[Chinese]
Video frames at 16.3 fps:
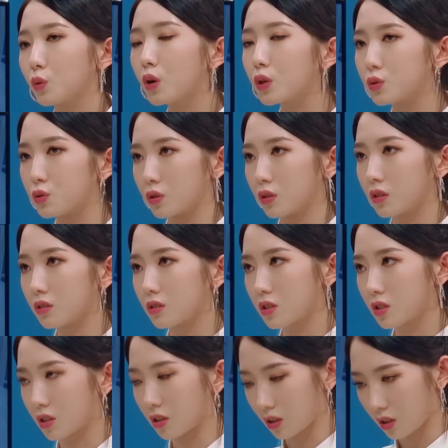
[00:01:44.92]
会觉得
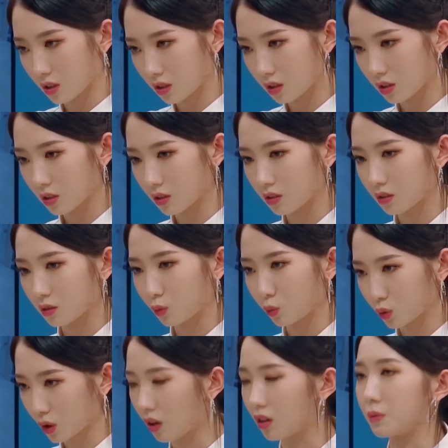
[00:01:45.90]
整个
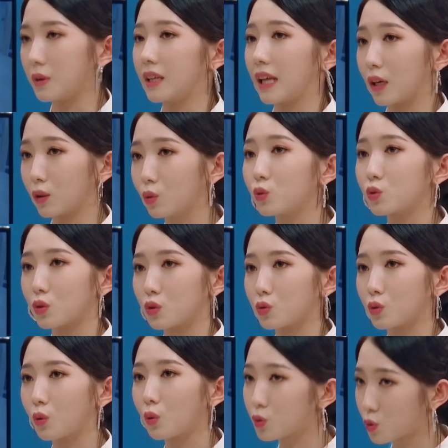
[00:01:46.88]
舞蹈里面哪个动作
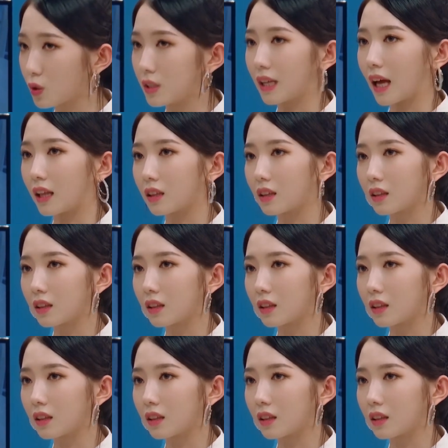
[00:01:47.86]
最难？